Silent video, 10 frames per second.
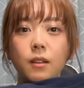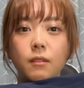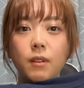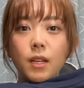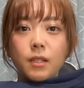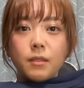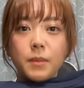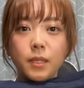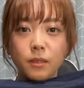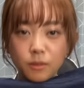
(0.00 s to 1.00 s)

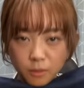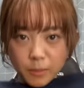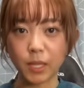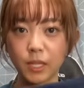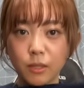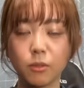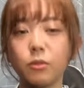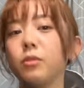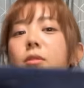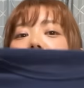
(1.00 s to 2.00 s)
ワークマンの
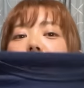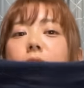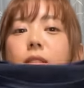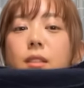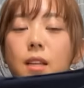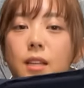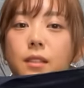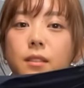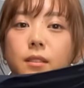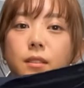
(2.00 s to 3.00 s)
メリノウールですはい
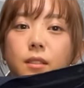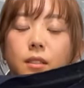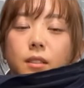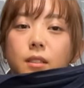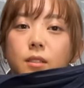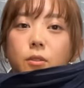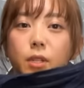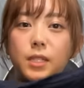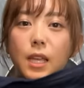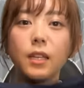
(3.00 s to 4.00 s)
こ
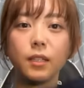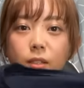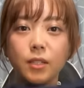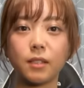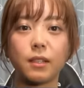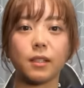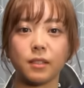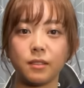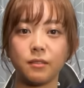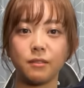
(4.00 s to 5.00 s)
れ1900円なんですよ